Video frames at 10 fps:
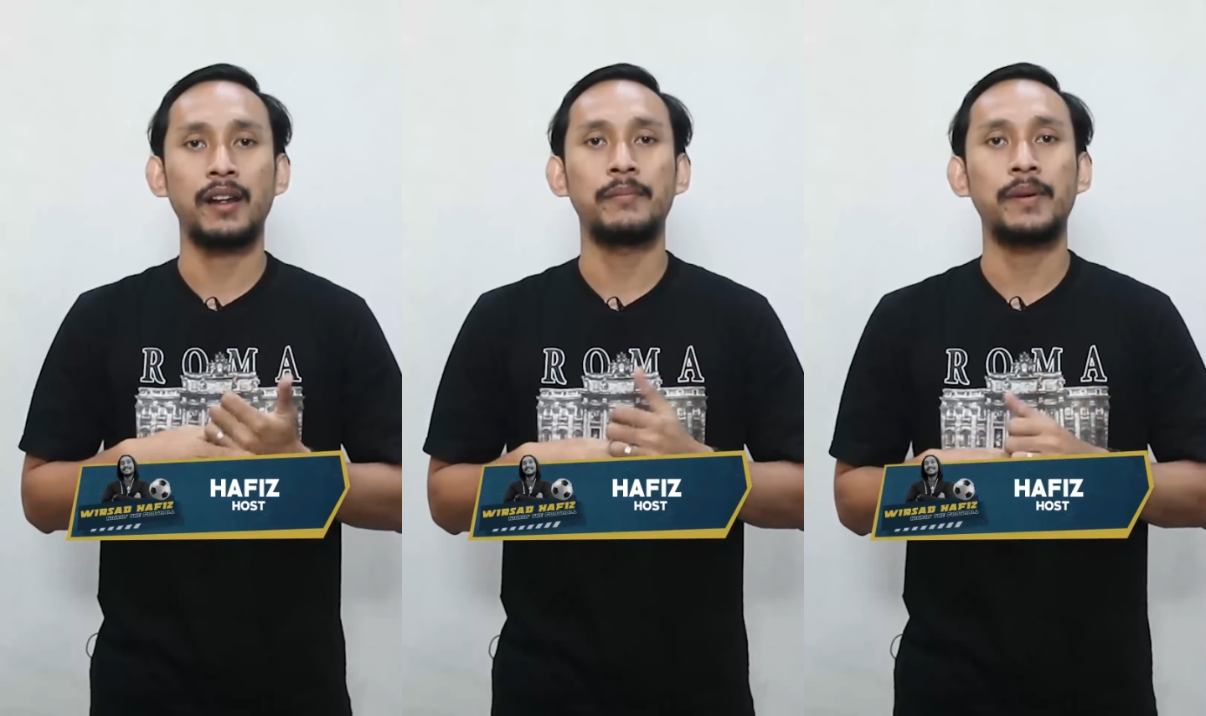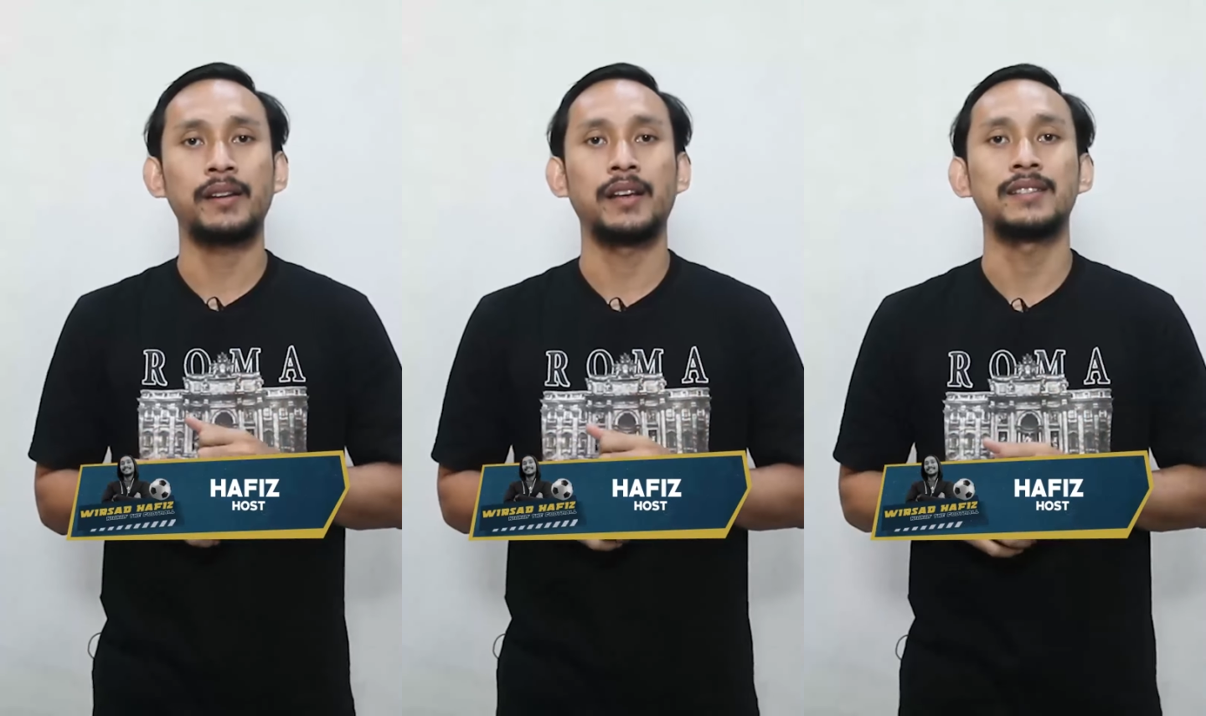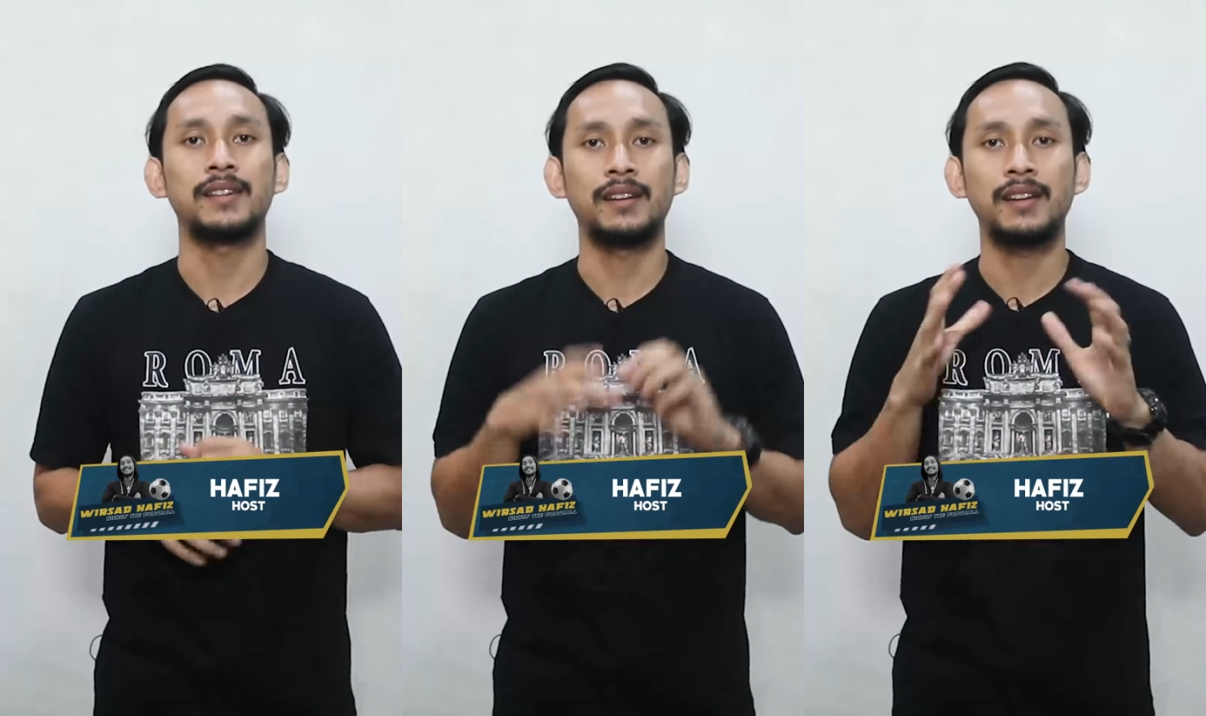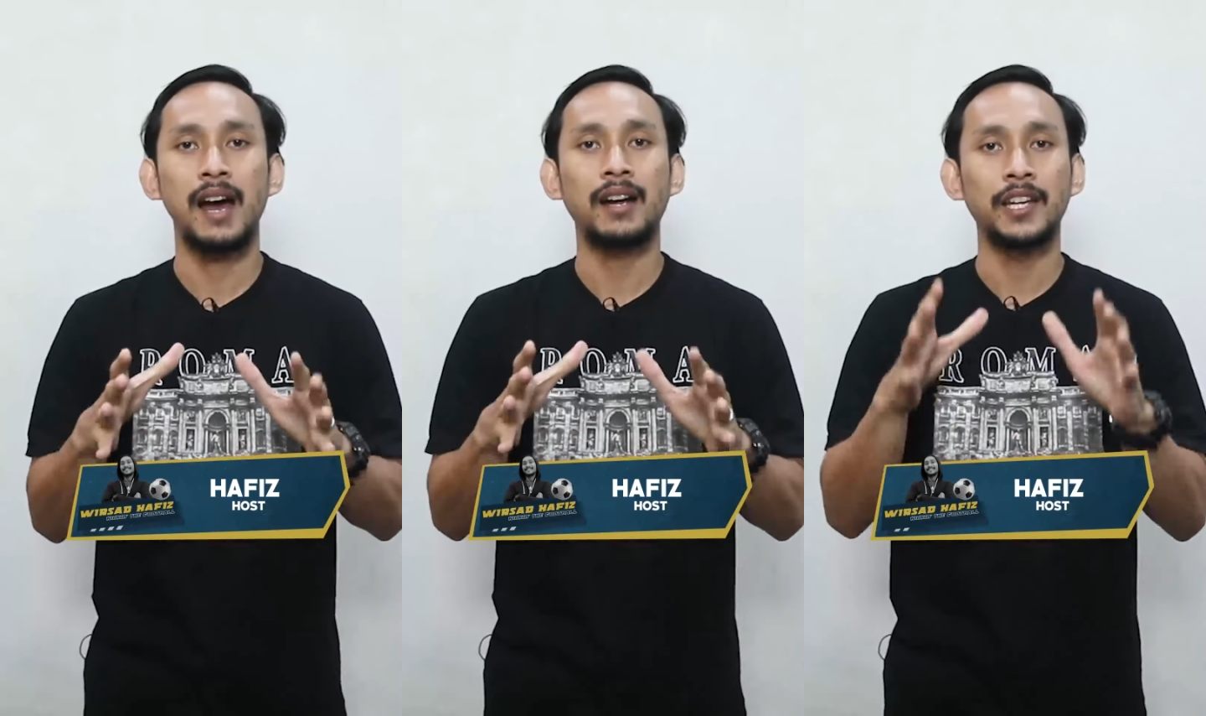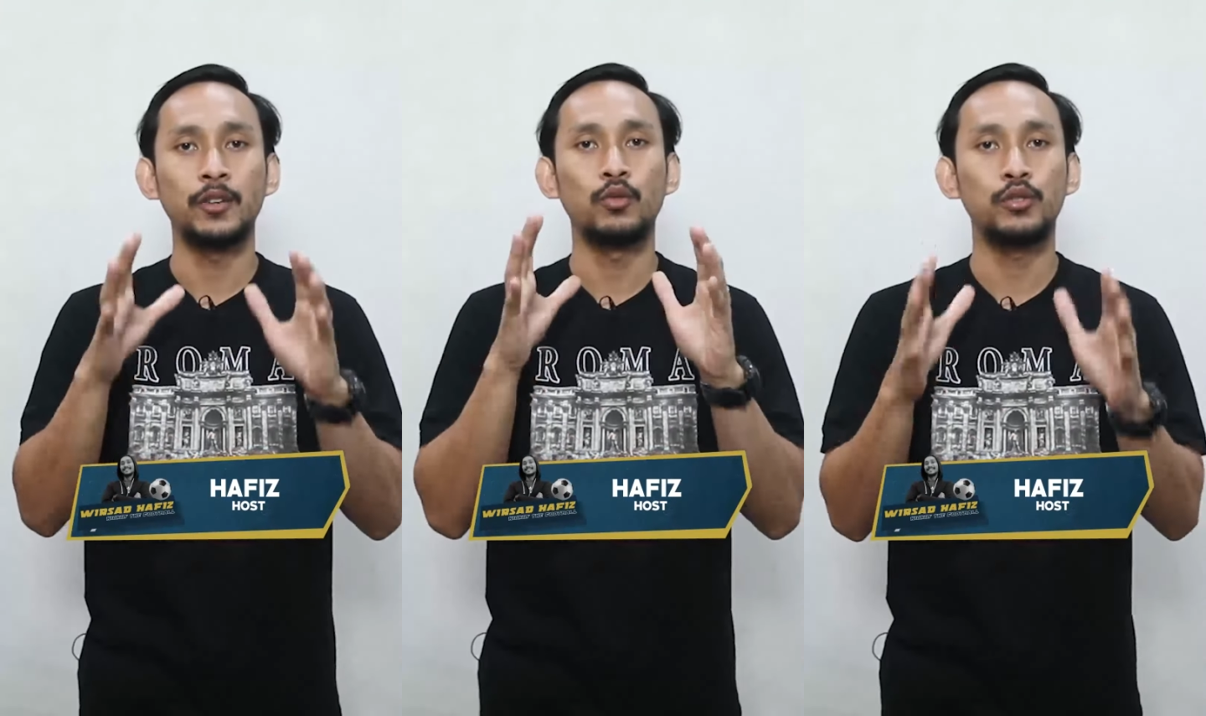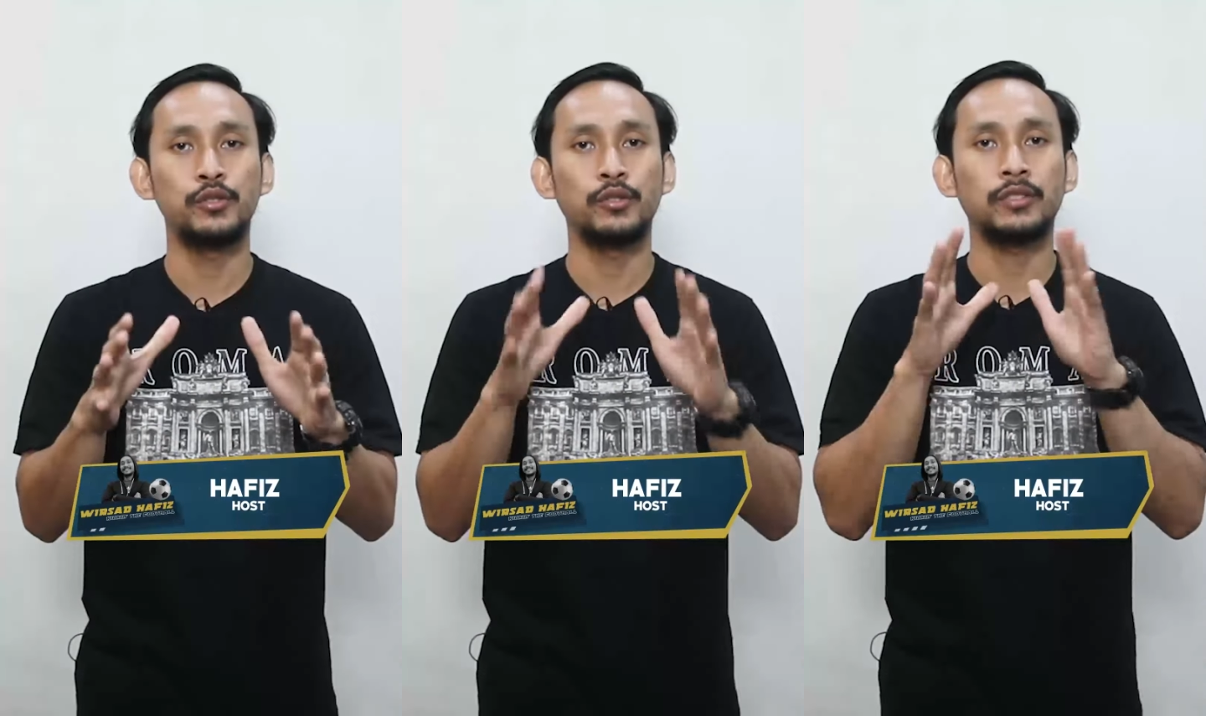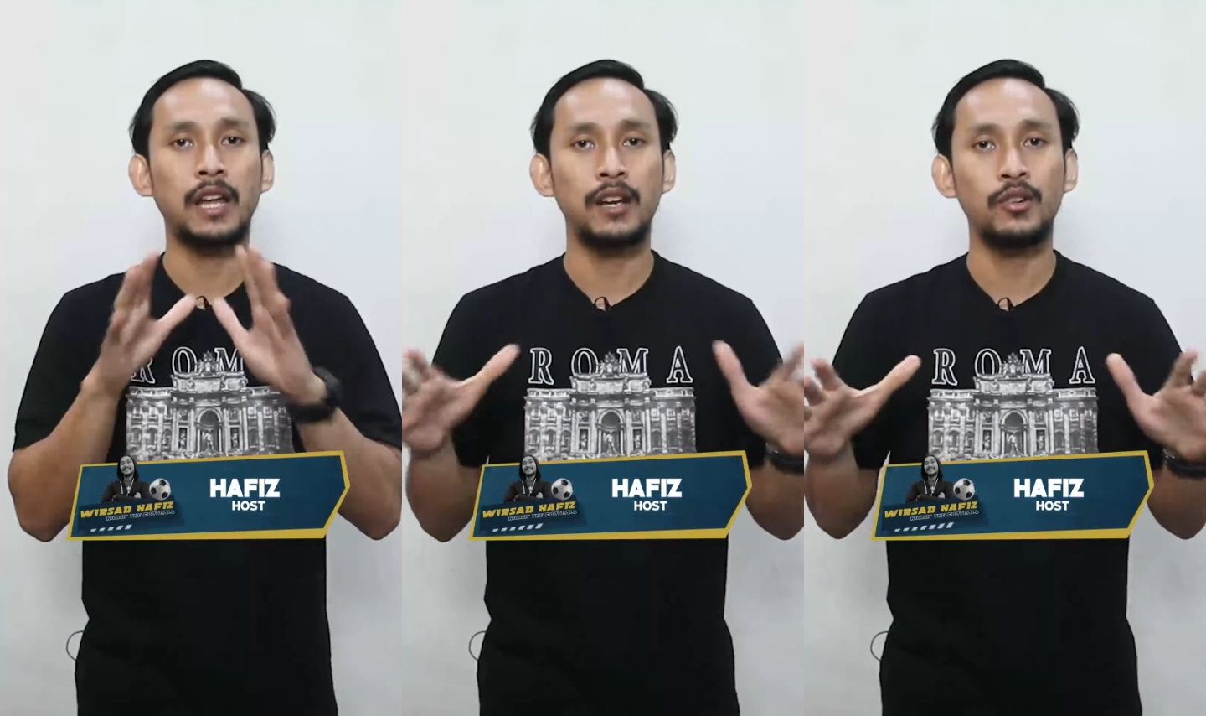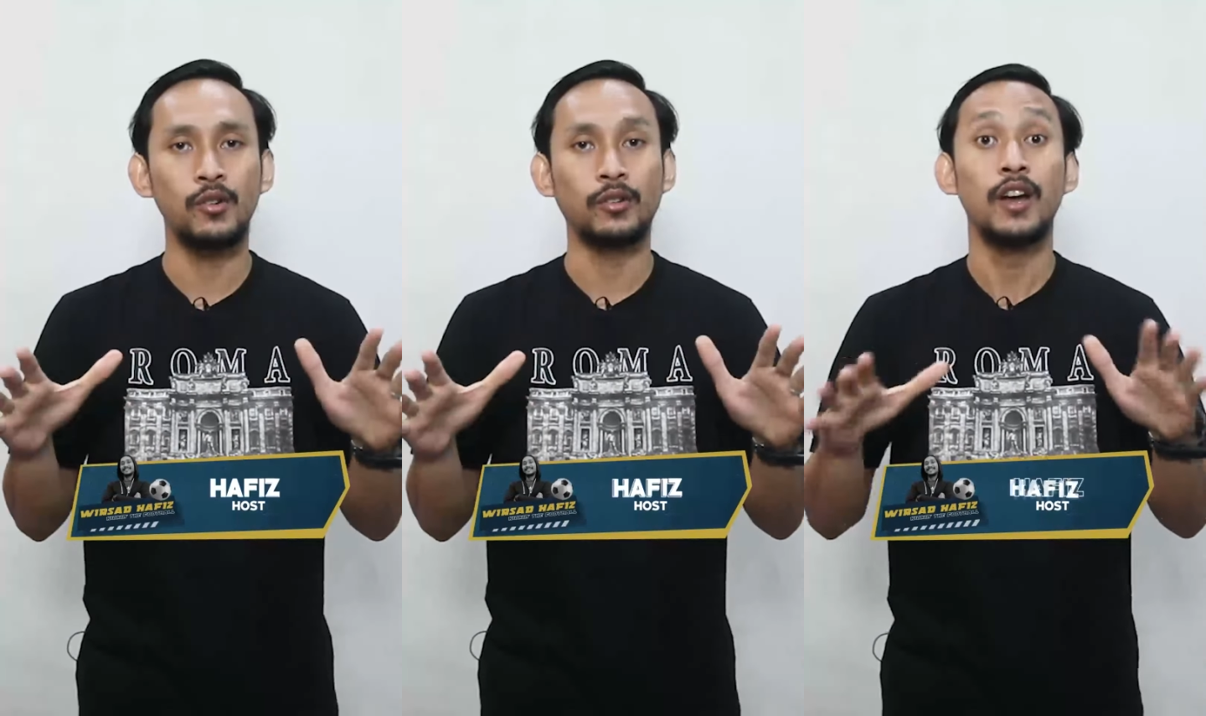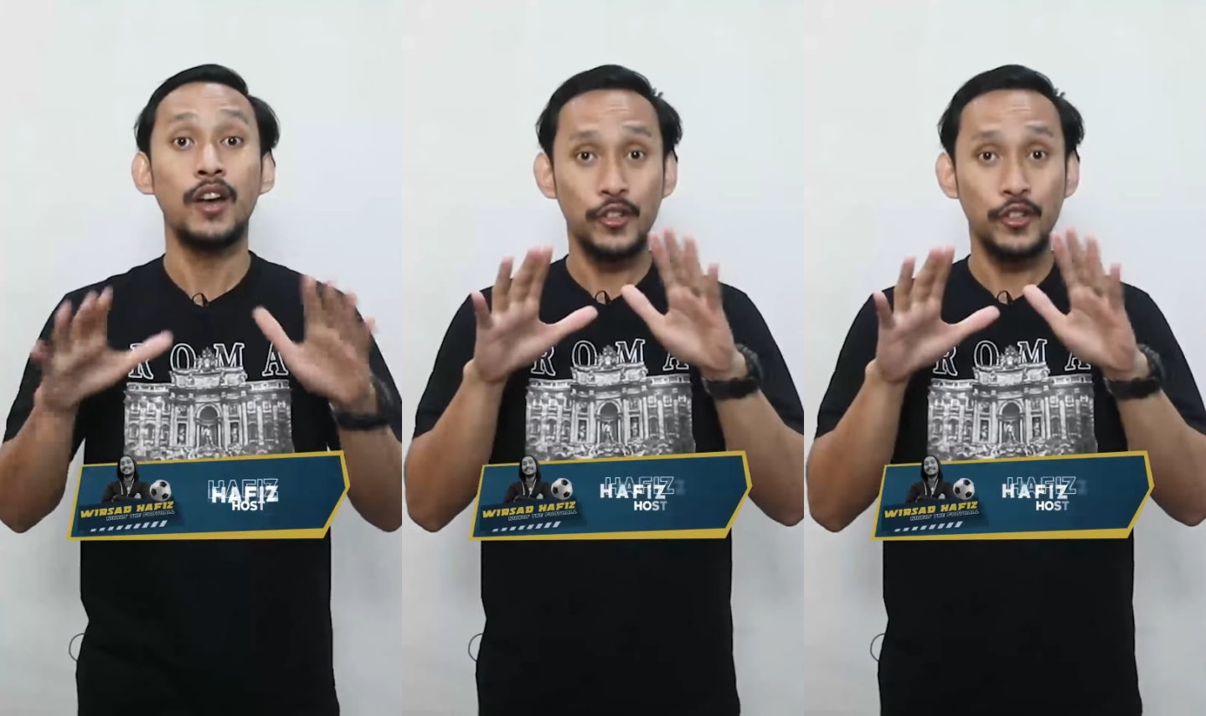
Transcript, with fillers: Lampard yang sedang di ujung tanduk.